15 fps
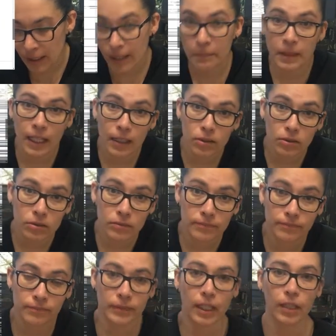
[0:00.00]
adaptarlos
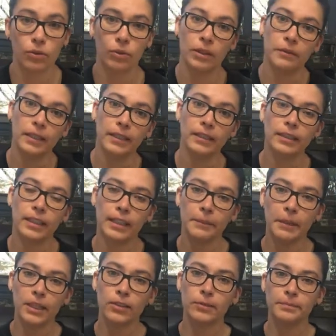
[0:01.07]
a tu nivel de
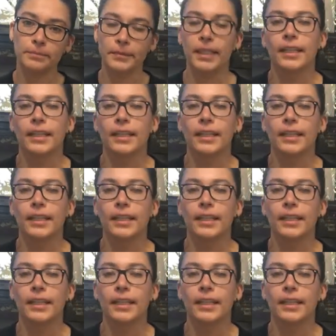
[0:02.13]
entrenamiento.